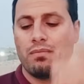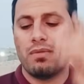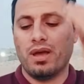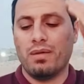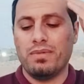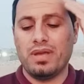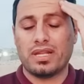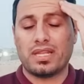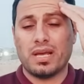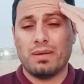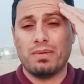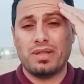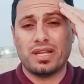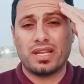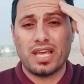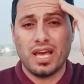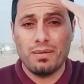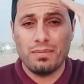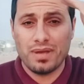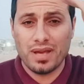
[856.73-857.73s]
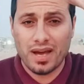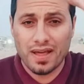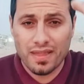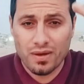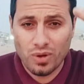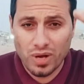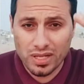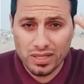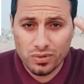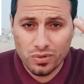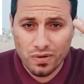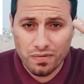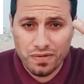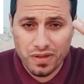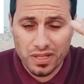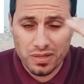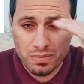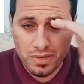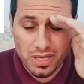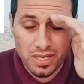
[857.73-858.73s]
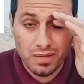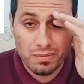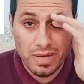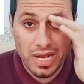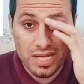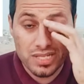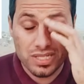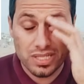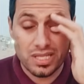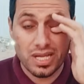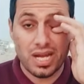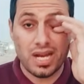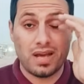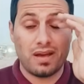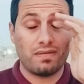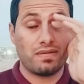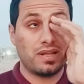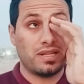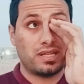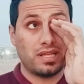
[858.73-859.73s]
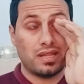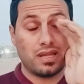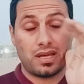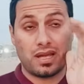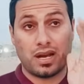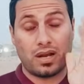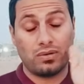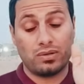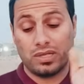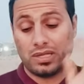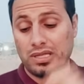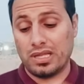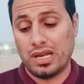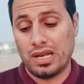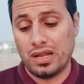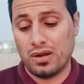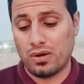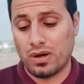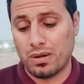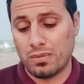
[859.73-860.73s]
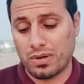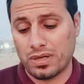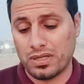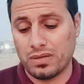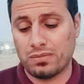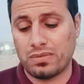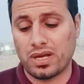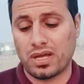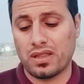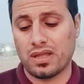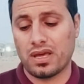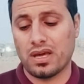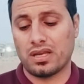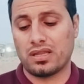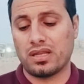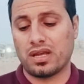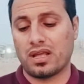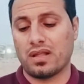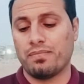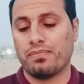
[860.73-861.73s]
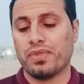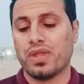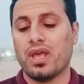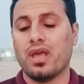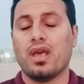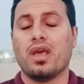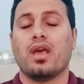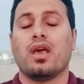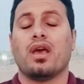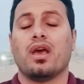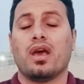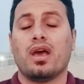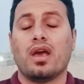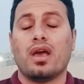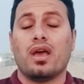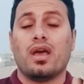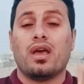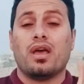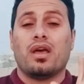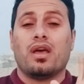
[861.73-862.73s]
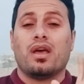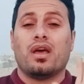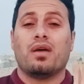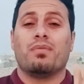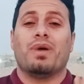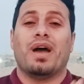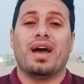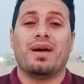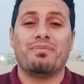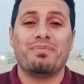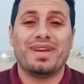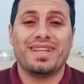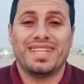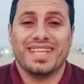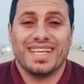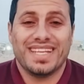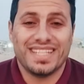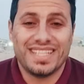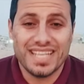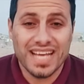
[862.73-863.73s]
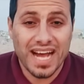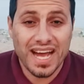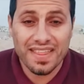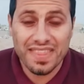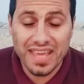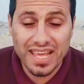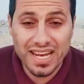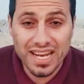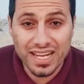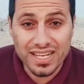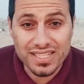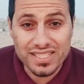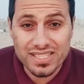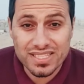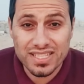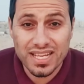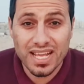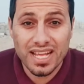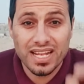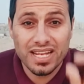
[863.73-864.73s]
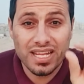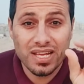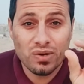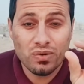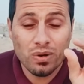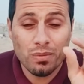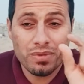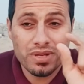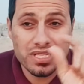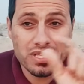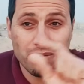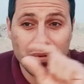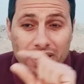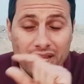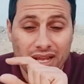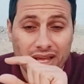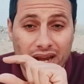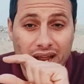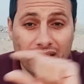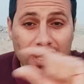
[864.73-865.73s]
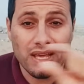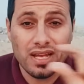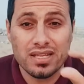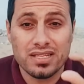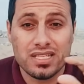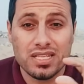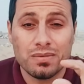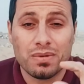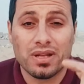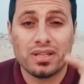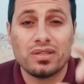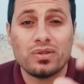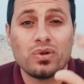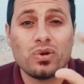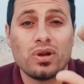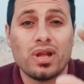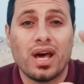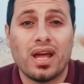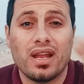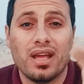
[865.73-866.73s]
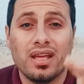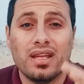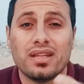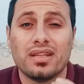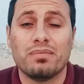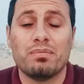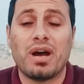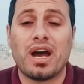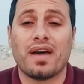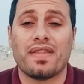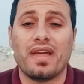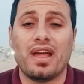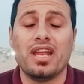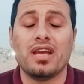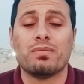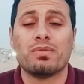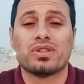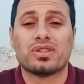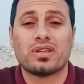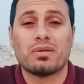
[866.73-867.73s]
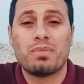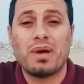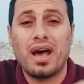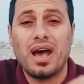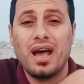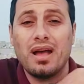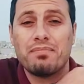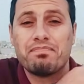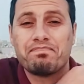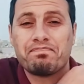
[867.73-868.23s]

محمية احمد الكعبي هذا وعدي وفيت به بال10000 قلت اذكرك وتتدلل وانا بخدمتك ذكرتك محمد عيدي هذا له قصه اللي هو من جمعيه العراقيه للزبره تدرون انا ماخذ عليهم انطباع